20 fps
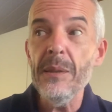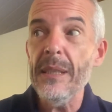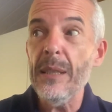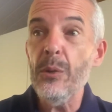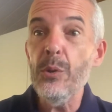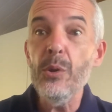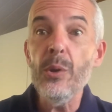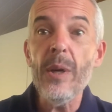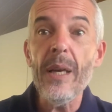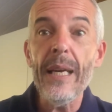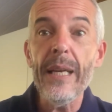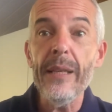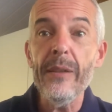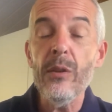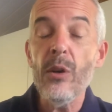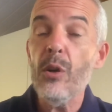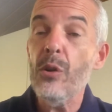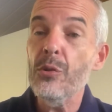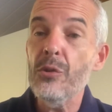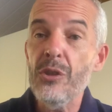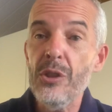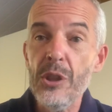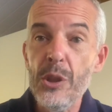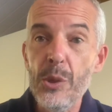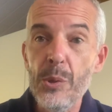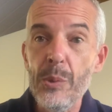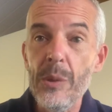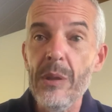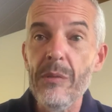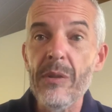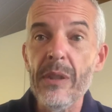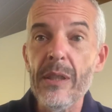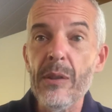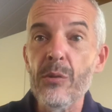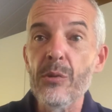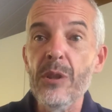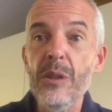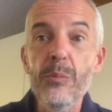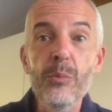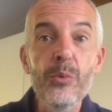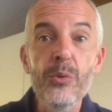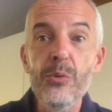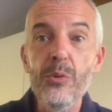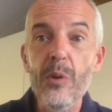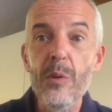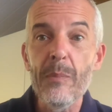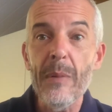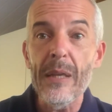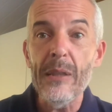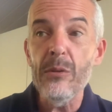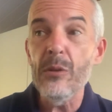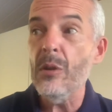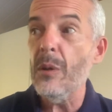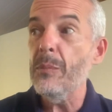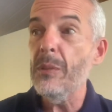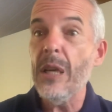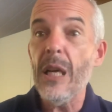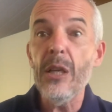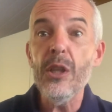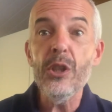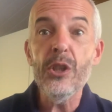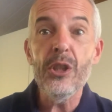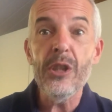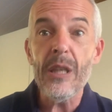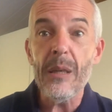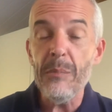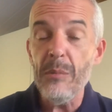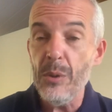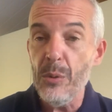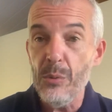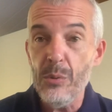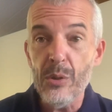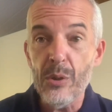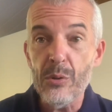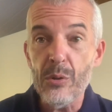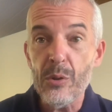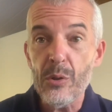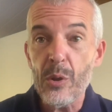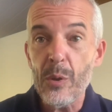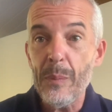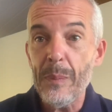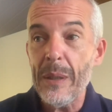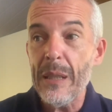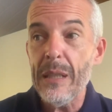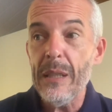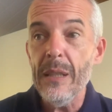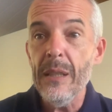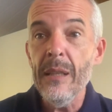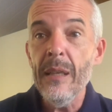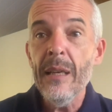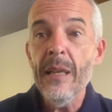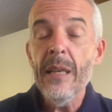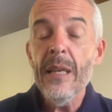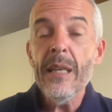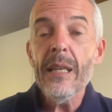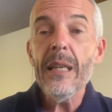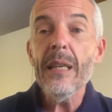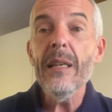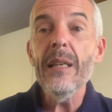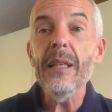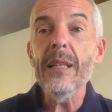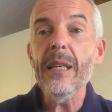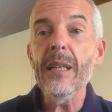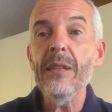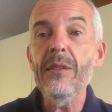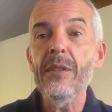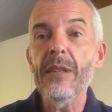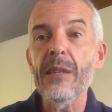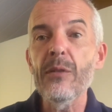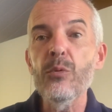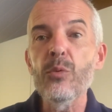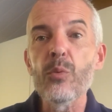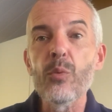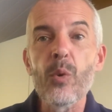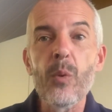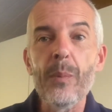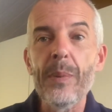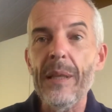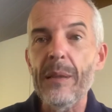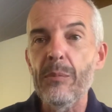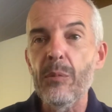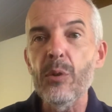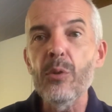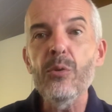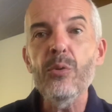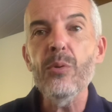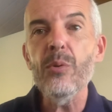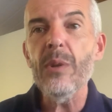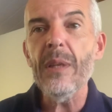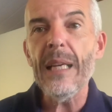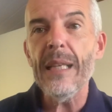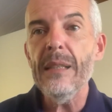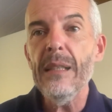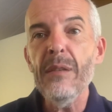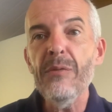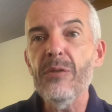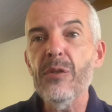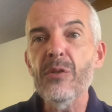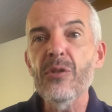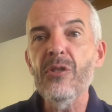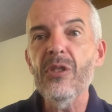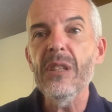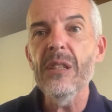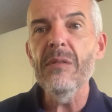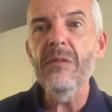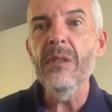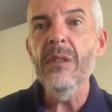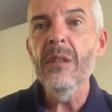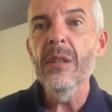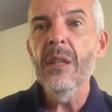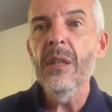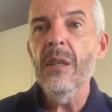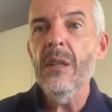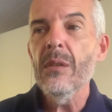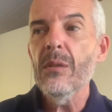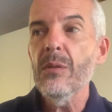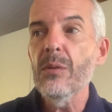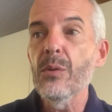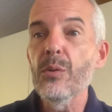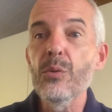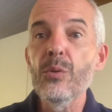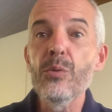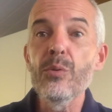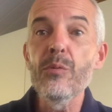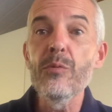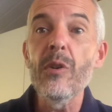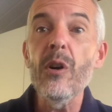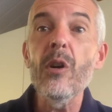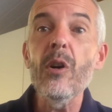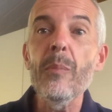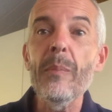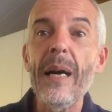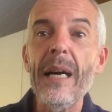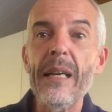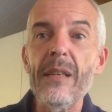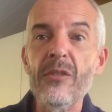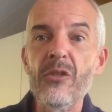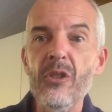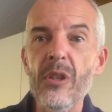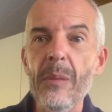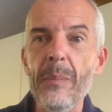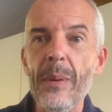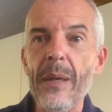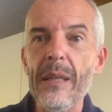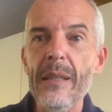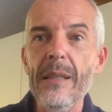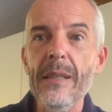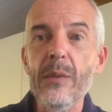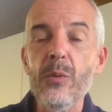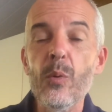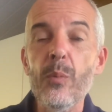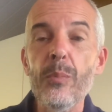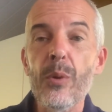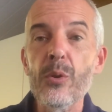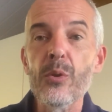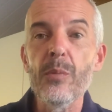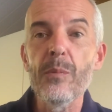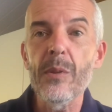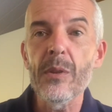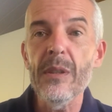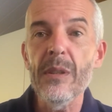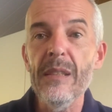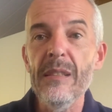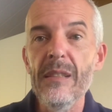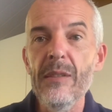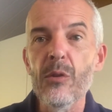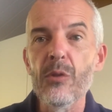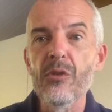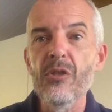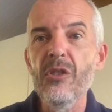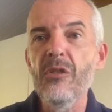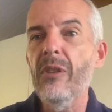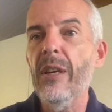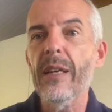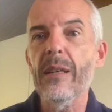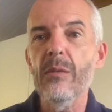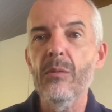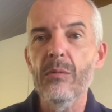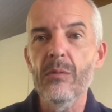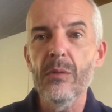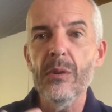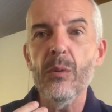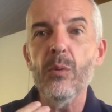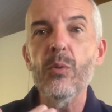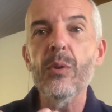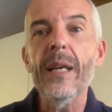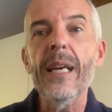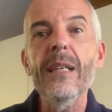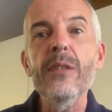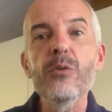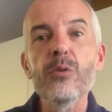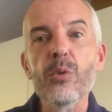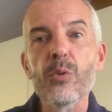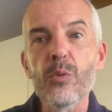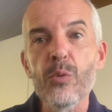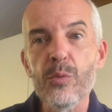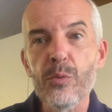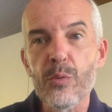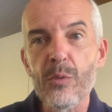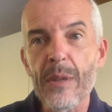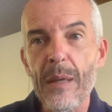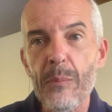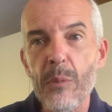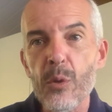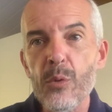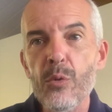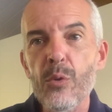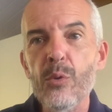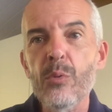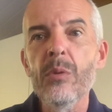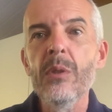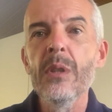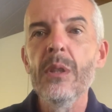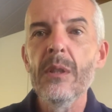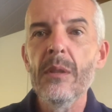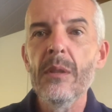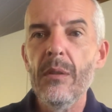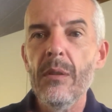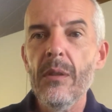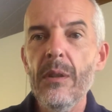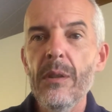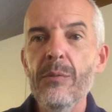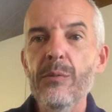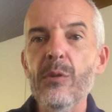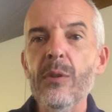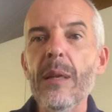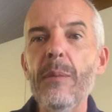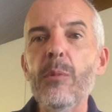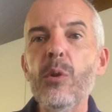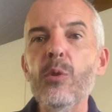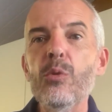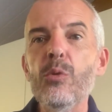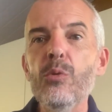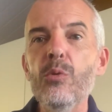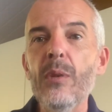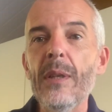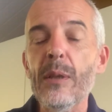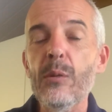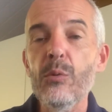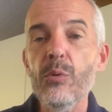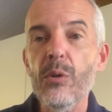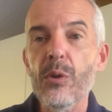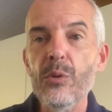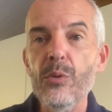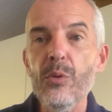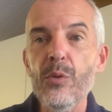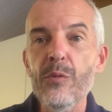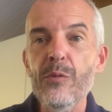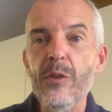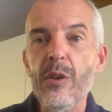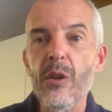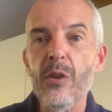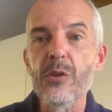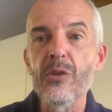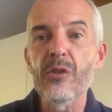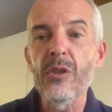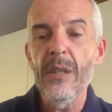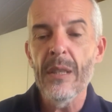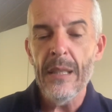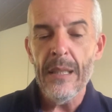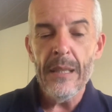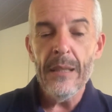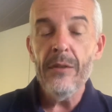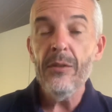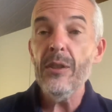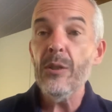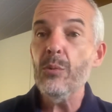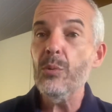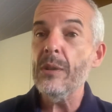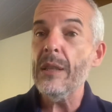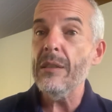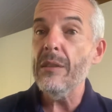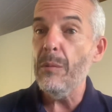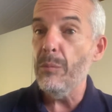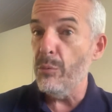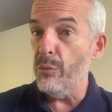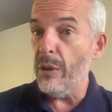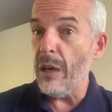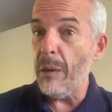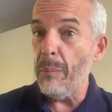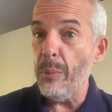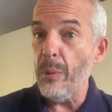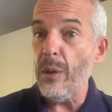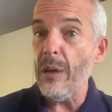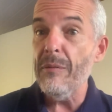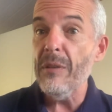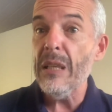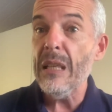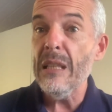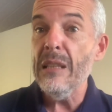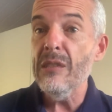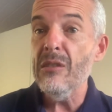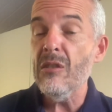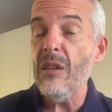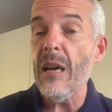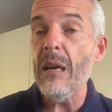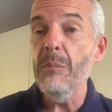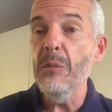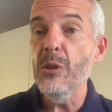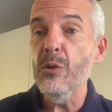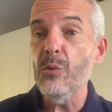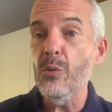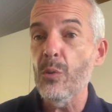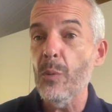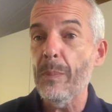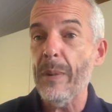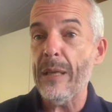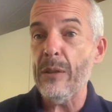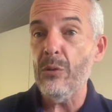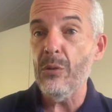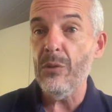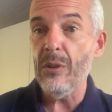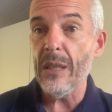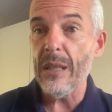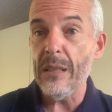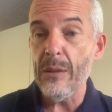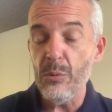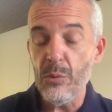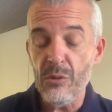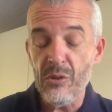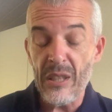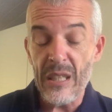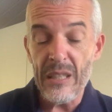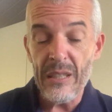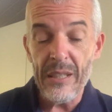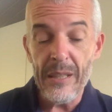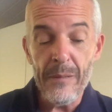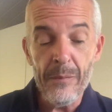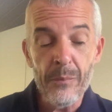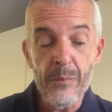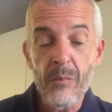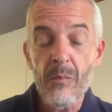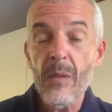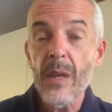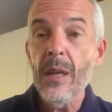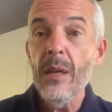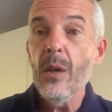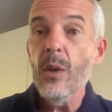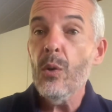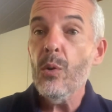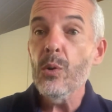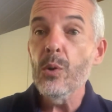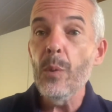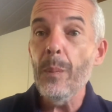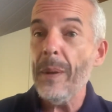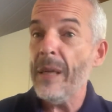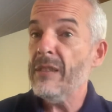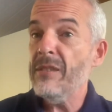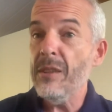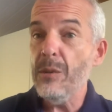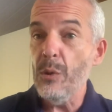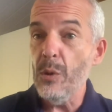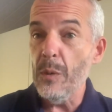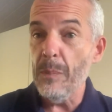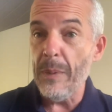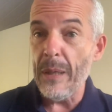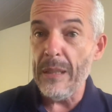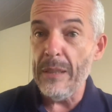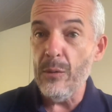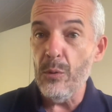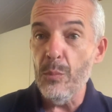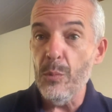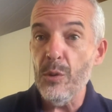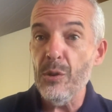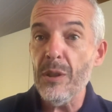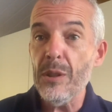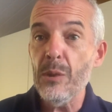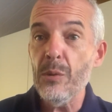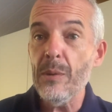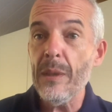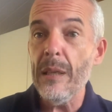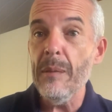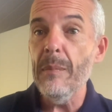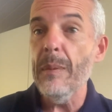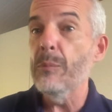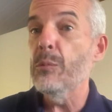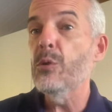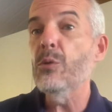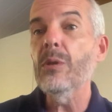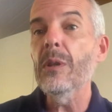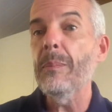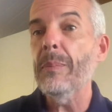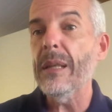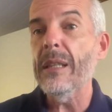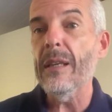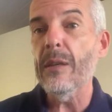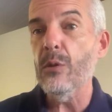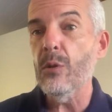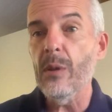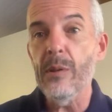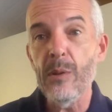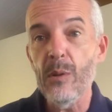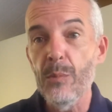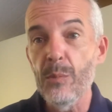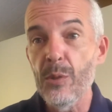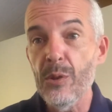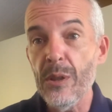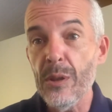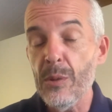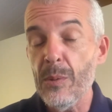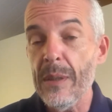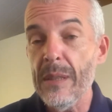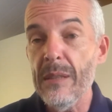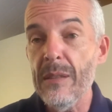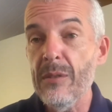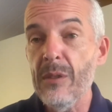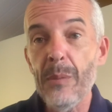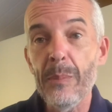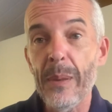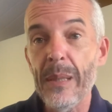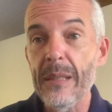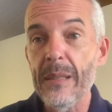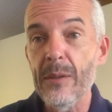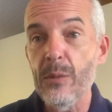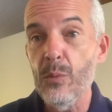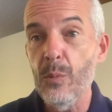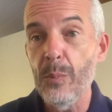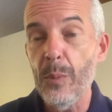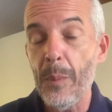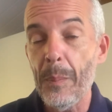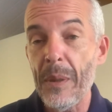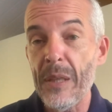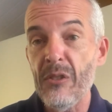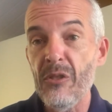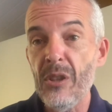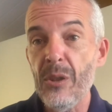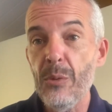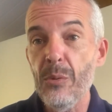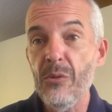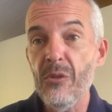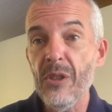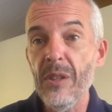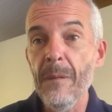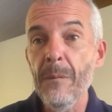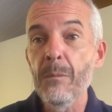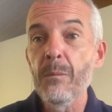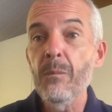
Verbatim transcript: Il y a une haine anti-juive et anti-musulmane comme il n'y a jamais eu dans notre pays. Et les chrétiens sont complètement sur la défensive, euh, souvent embarrassés par les comportements des identitaires on reste sur nos fondamentaux. Les fondamentaux de la couronne de France, c'est qu'on a des bons rapports avec l'islam, ils sont nos partenaires et nos alliés. On ne persécute pas les homosexuels, même si on n'est pas d'accord avec l'homosexualité, ce n'est pas une raison pour persécuter.